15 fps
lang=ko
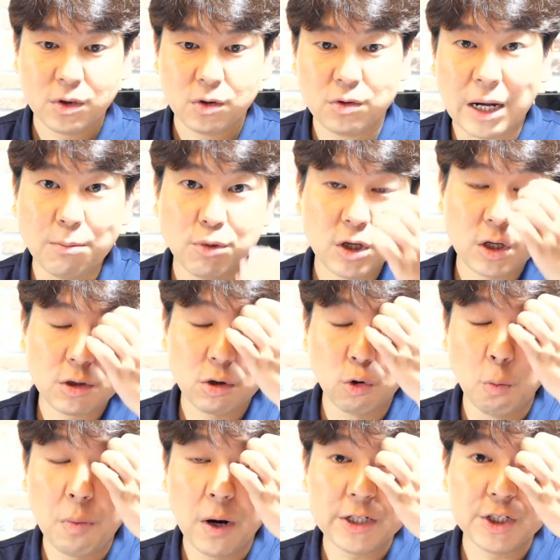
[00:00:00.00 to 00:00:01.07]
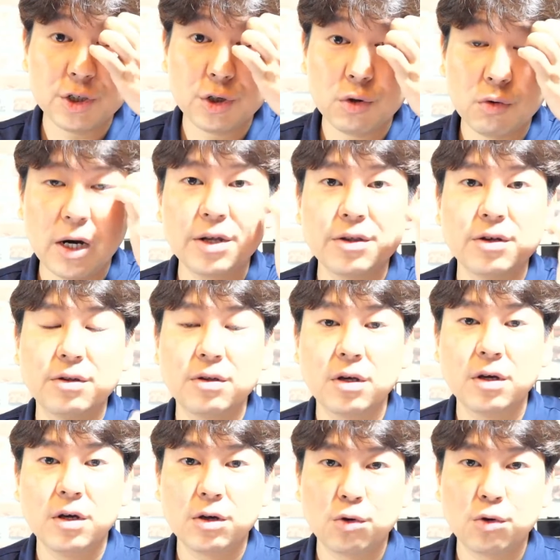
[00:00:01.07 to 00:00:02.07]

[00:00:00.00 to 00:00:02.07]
또 남보다 더 높아지려고 하는